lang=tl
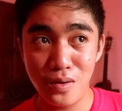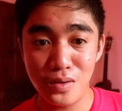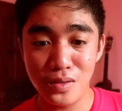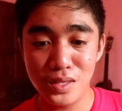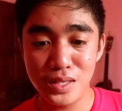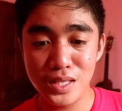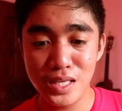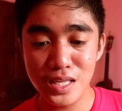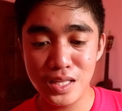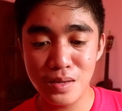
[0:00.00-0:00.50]

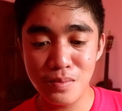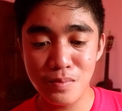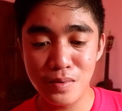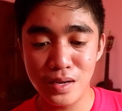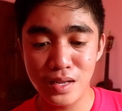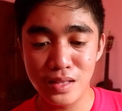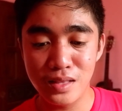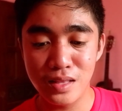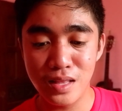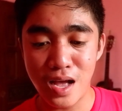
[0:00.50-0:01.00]
hindi
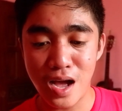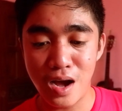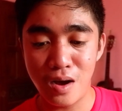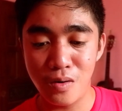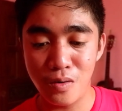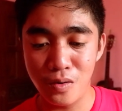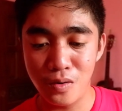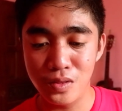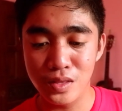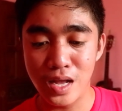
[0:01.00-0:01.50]
naman
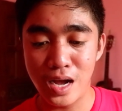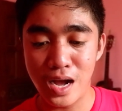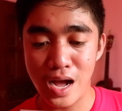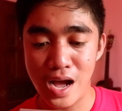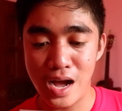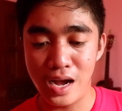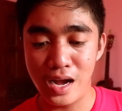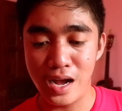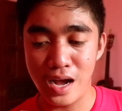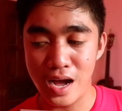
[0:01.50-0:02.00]
ako
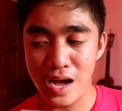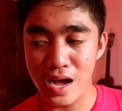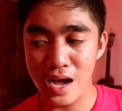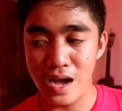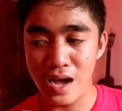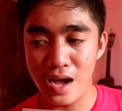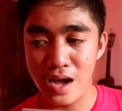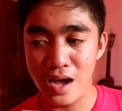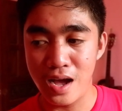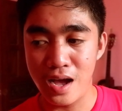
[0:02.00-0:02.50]

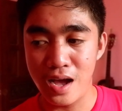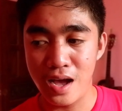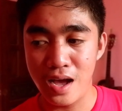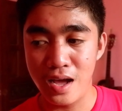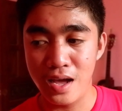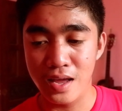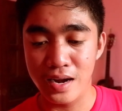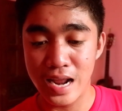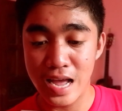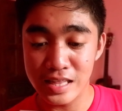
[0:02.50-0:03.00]
nakaka
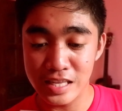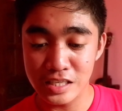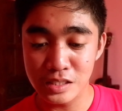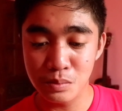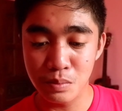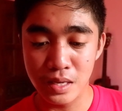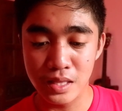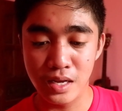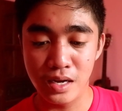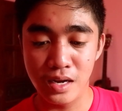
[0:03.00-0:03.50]

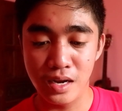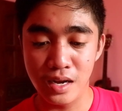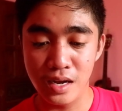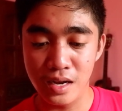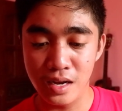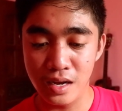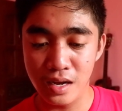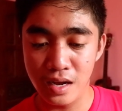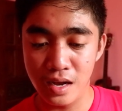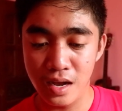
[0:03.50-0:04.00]
nakakaranas pa ng
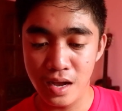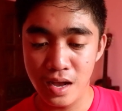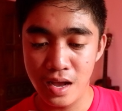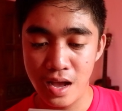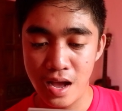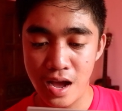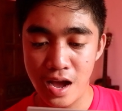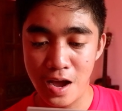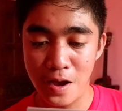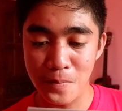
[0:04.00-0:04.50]

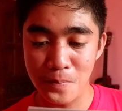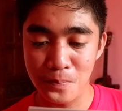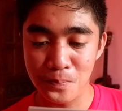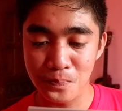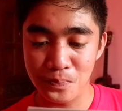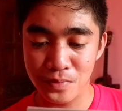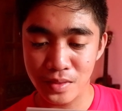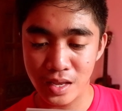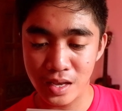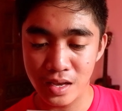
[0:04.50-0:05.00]
um,
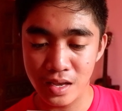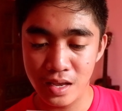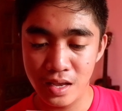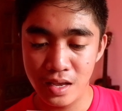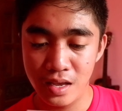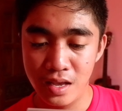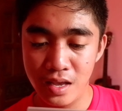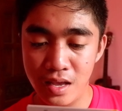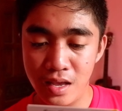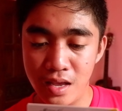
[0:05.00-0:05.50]

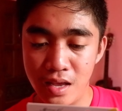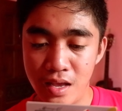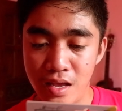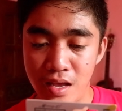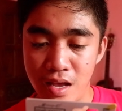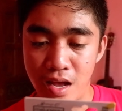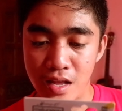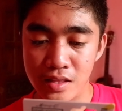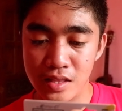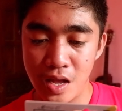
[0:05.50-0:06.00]

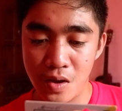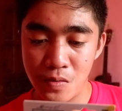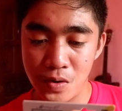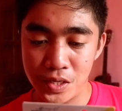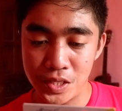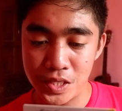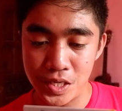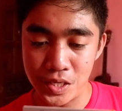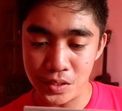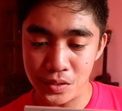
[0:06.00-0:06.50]
ang
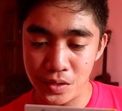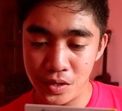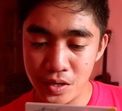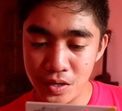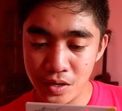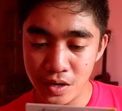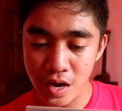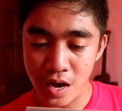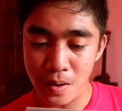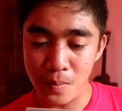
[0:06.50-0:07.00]
tawag dito,
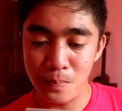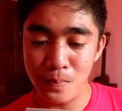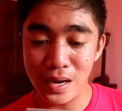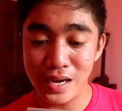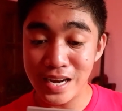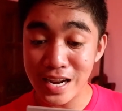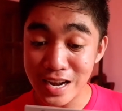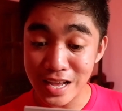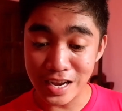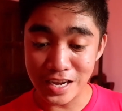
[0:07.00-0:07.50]
uh,
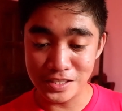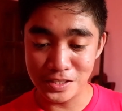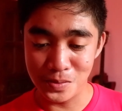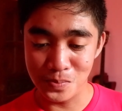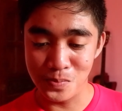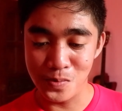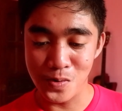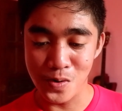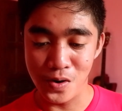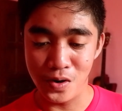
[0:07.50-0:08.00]
paglalagas ng
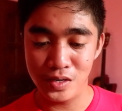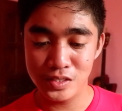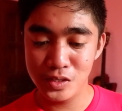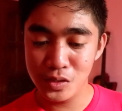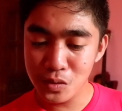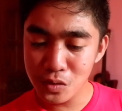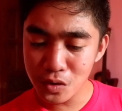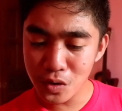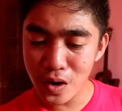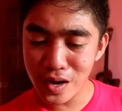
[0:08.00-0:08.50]
buhok.
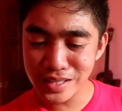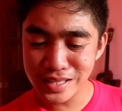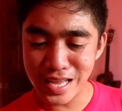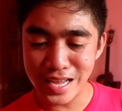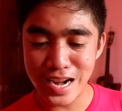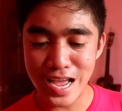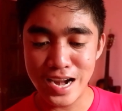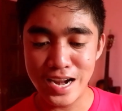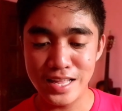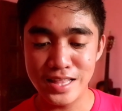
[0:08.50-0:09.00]
Siguro ang
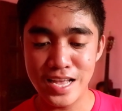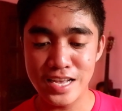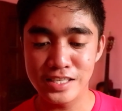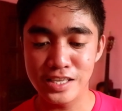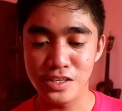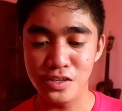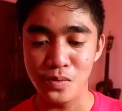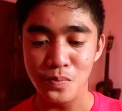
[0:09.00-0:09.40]
nararanasan